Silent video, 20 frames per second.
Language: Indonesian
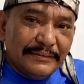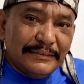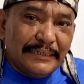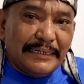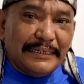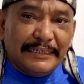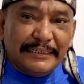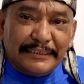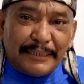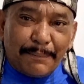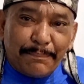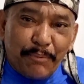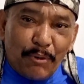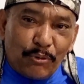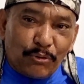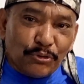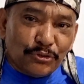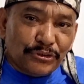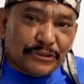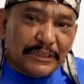Jadi kita
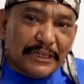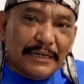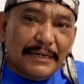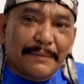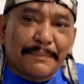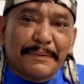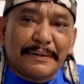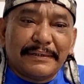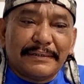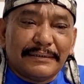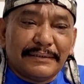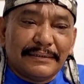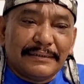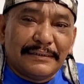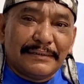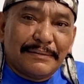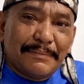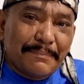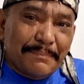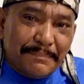fokus ke
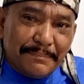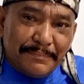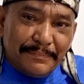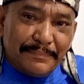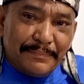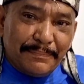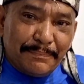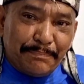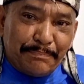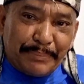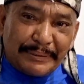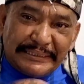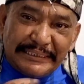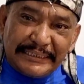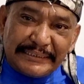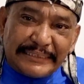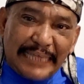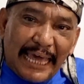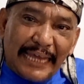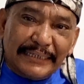
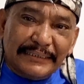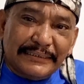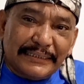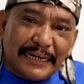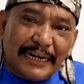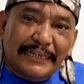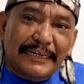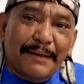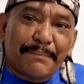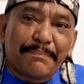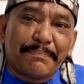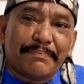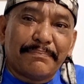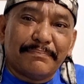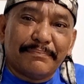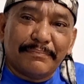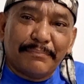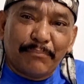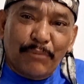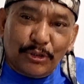penyitaan terhadap
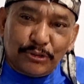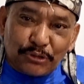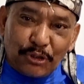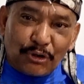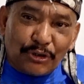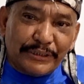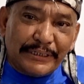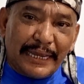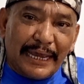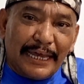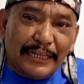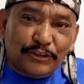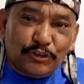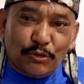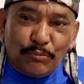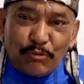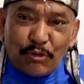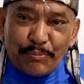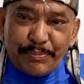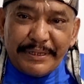motornya
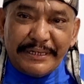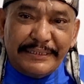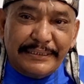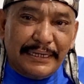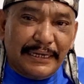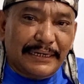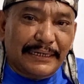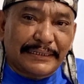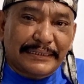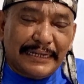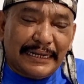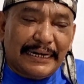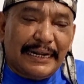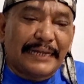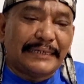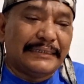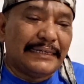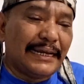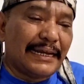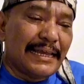atau mobilnya,
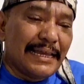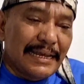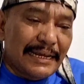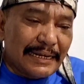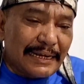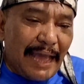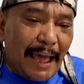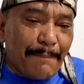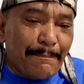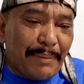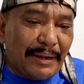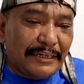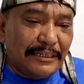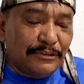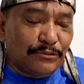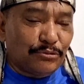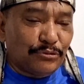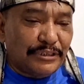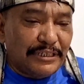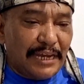kendaraannya. Kapan
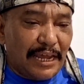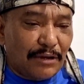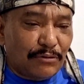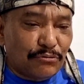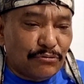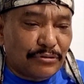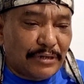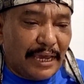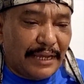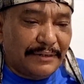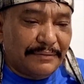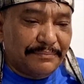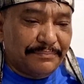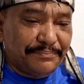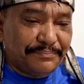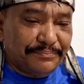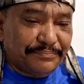itu dilakukan?